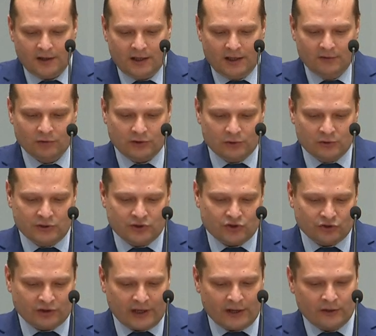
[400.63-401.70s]
и вот люди
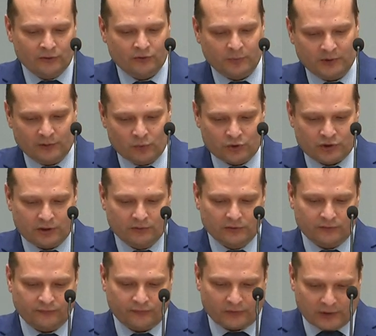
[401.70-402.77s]
читают, потому что вот
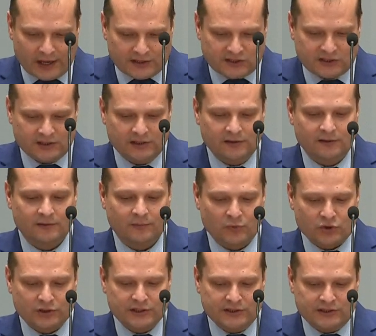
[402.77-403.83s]
в классике
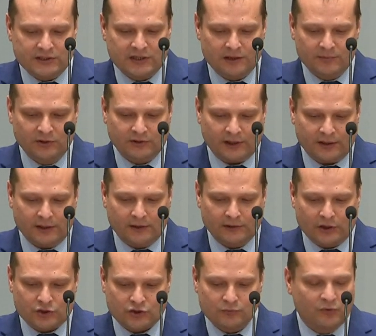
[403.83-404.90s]
можно найти комментарий к
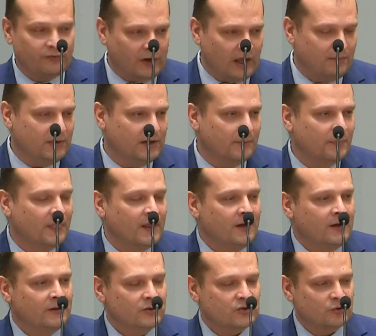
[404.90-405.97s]
нашему времени.
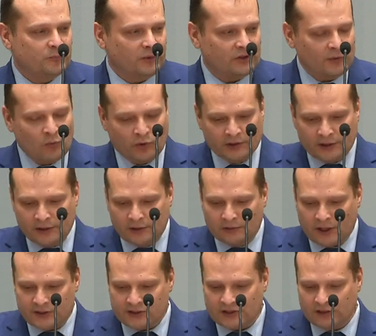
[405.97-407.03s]
То есть вот потому она и
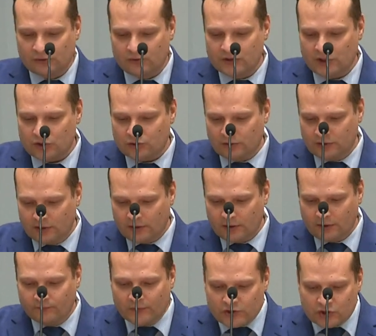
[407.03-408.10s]
классика, друзья, что она
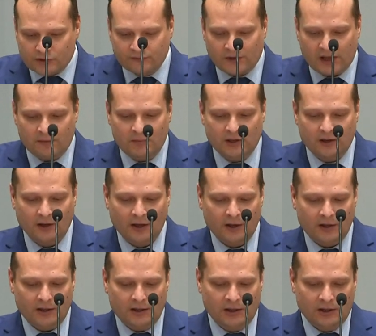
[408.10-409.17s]
выше времени
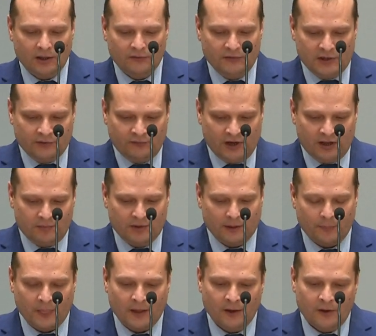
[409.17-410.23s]
и вне
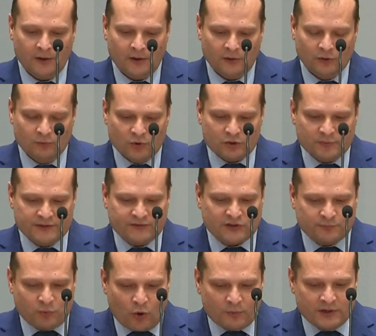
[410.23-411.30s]
времени. Но, ну, может быть,
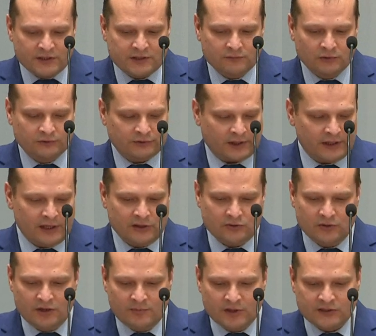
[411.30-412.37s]
вспомните вот
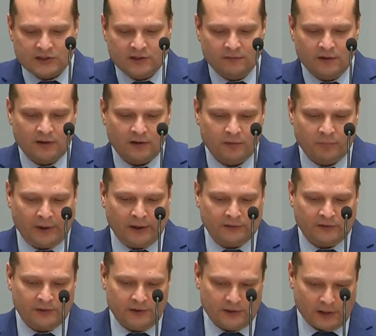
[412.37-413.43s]
трагедию немецкого
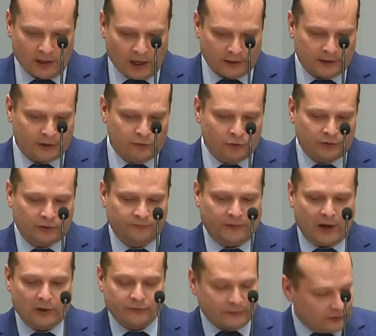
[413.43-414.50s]
поэта Иоганна Гёте,
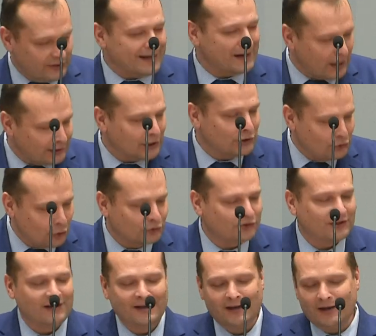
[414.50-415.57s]
Фау, Иоганна
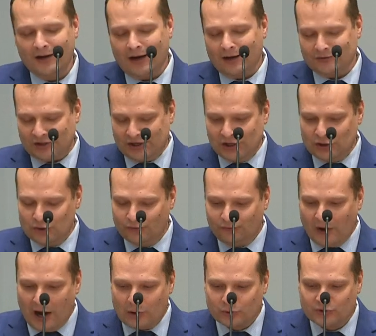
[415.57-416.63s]
Гёте а, трагедию
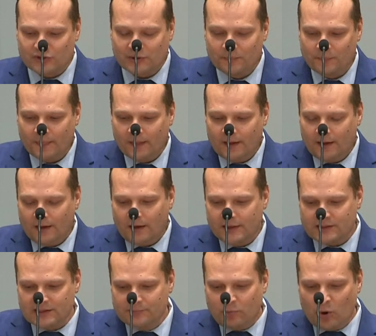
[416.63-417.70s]
«Фауст». А
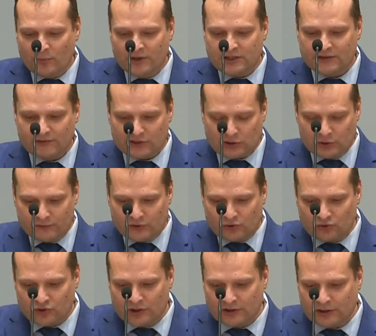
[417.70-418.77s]
если помните, в основе
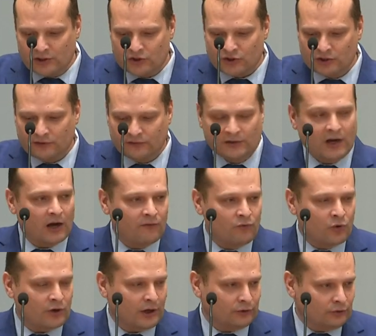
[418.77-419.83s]
сюжета лежит
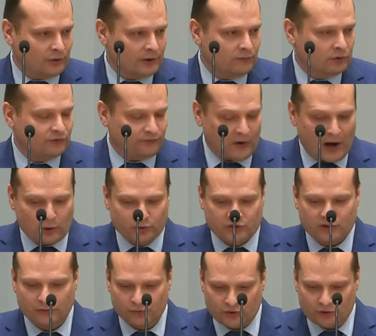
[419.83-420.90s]
договор, который вот Фауст,
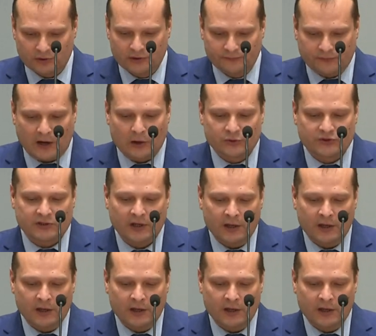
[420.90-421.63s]
ученый Фауст,